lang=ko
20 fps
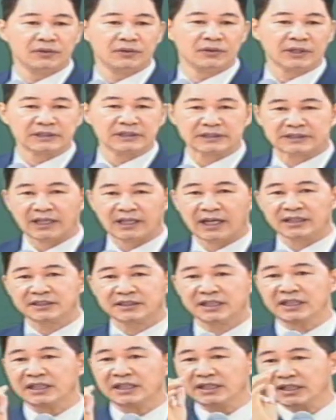그래서
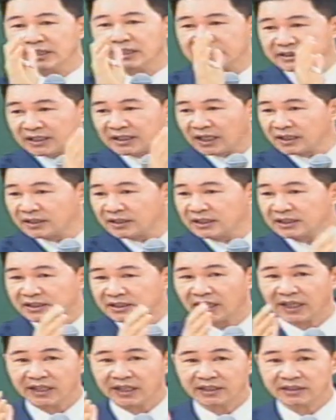장세기 1장,
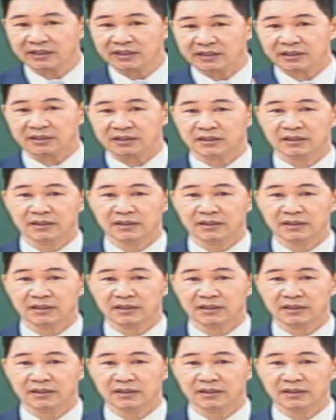2장에는